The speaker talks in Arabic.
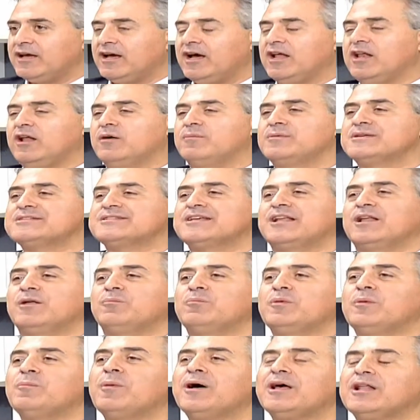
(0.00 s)
هلأ
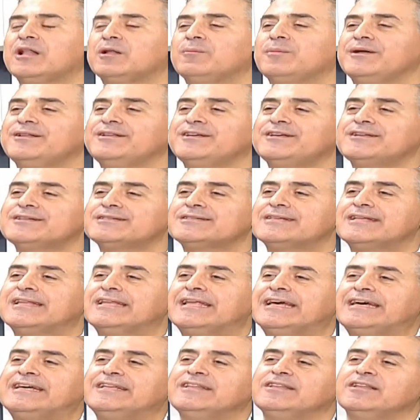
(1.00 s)
مثلا ببعض المدارس
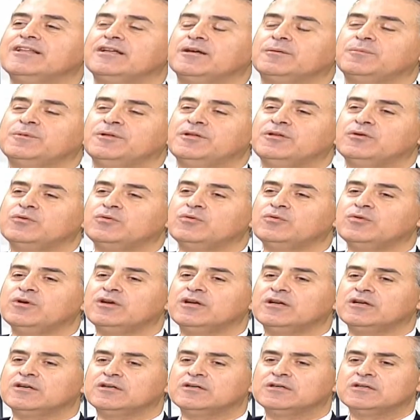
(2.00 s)
اللي عندها بدي
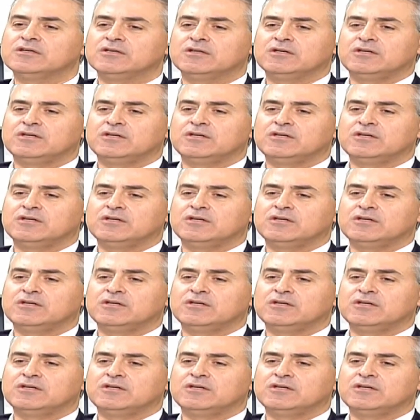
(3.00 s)
أقول